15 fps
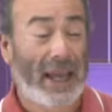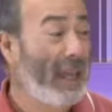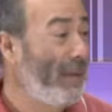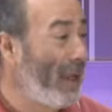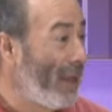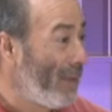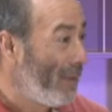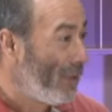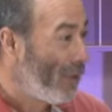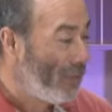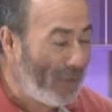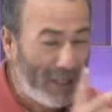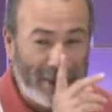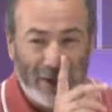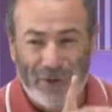Ay, can, no
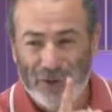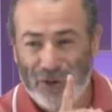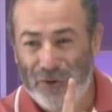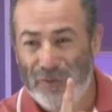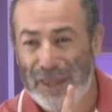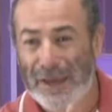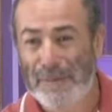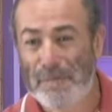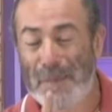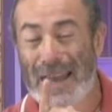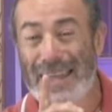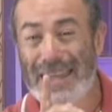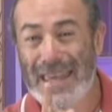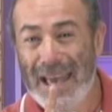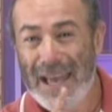me tengo que olvidar.
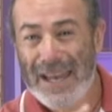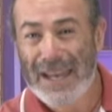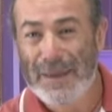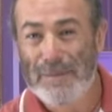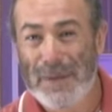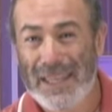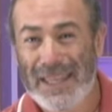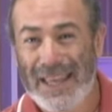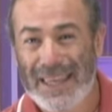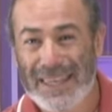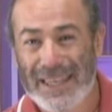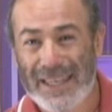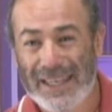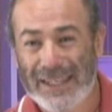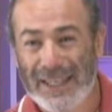Mañana en mi
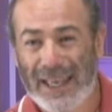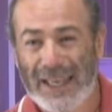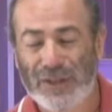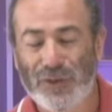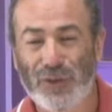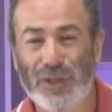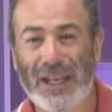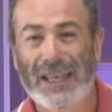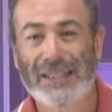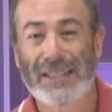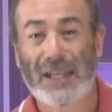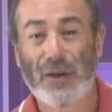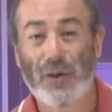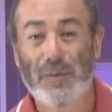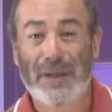taller a todas las
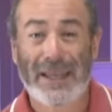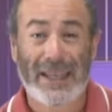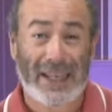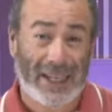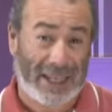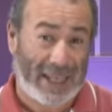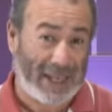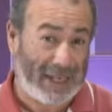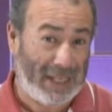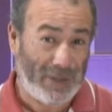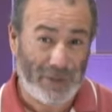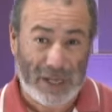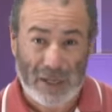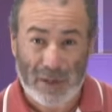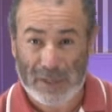alumnas y las que han
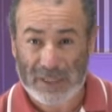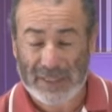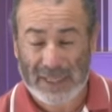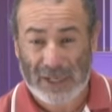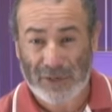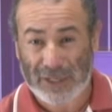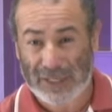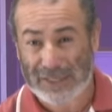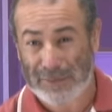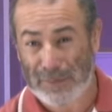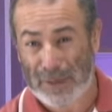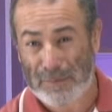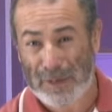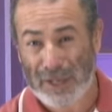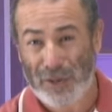ido el año pasado, que se me
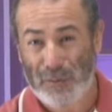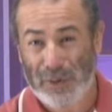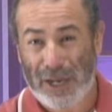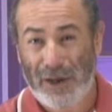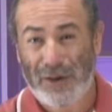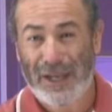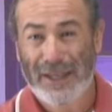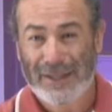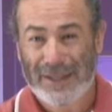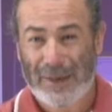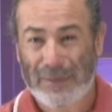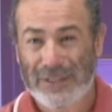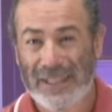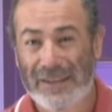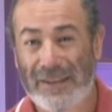han perdido por ahora,
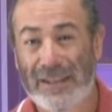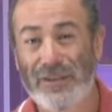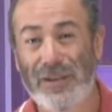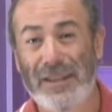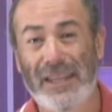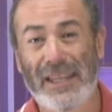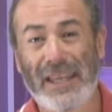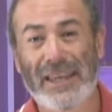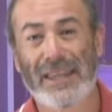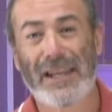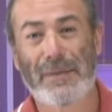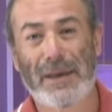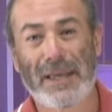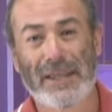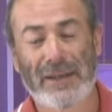estamos celebrando el Día de
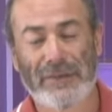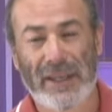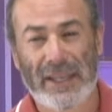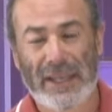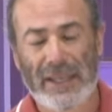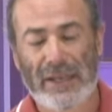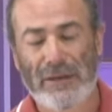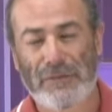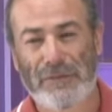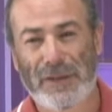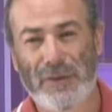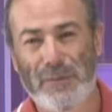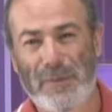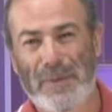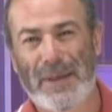la Madre. Ven ahí en el
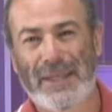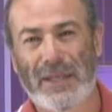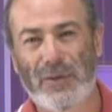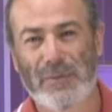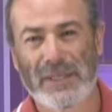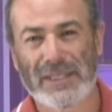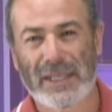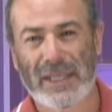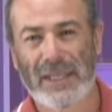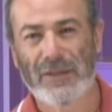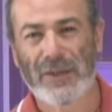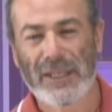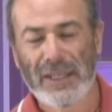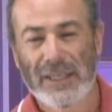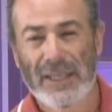Facebook, me mandan un
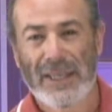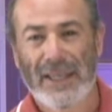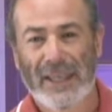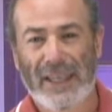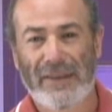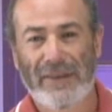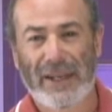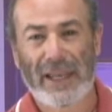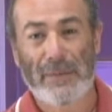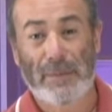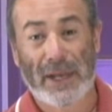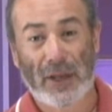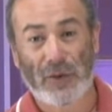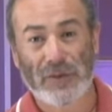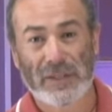mensajito ahí, que van a ir
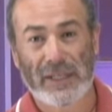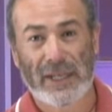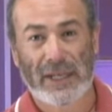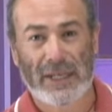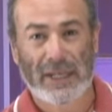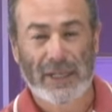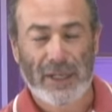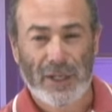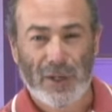para considerarla.